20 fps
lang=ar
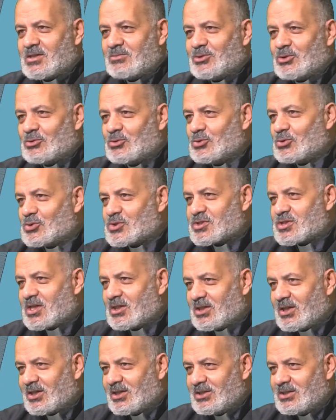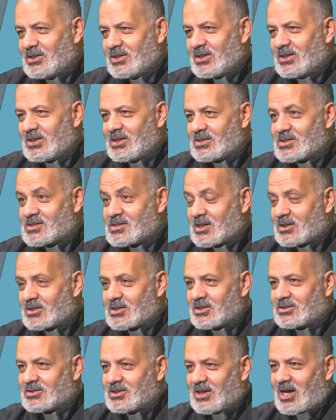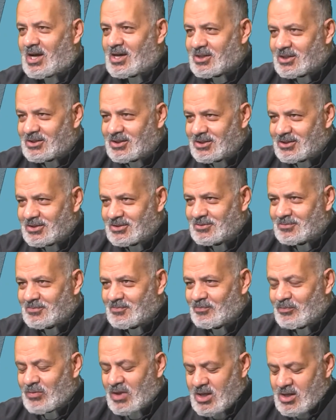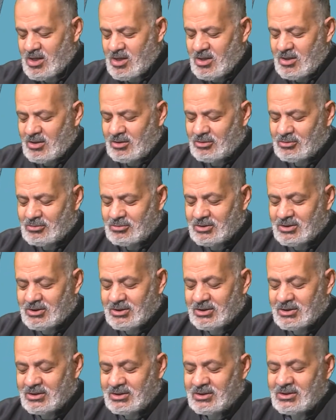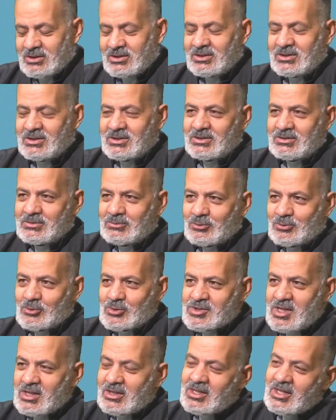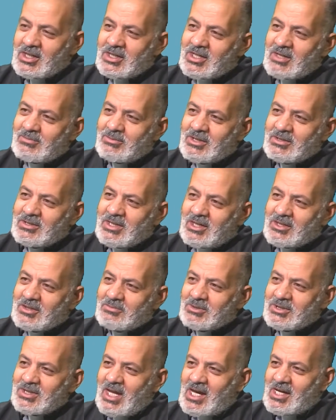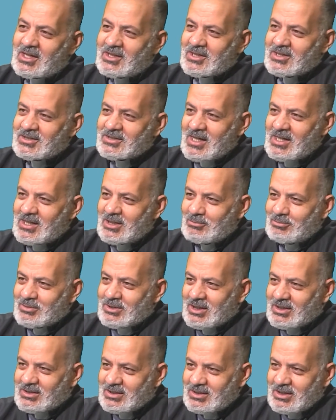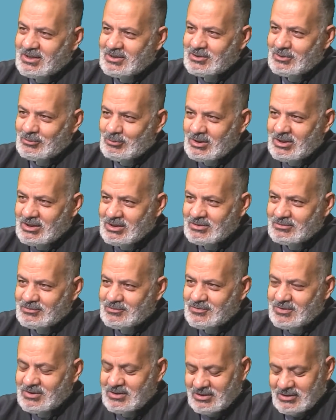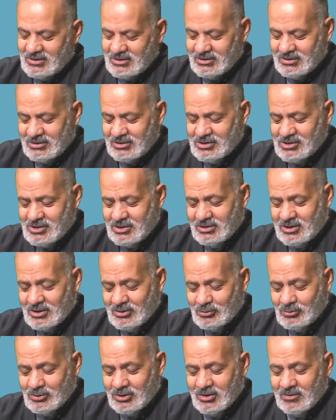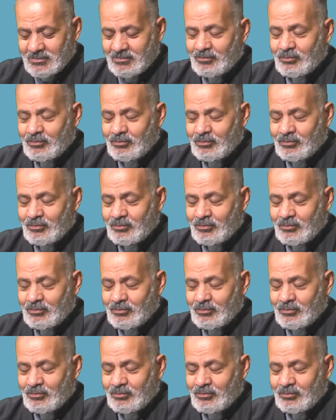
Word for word: بيقولوا الصلاه هي صرخه العقل نعم و... وصرخه كمان يعني من حرقه قلب يعني كان الواحد في شيء ضروري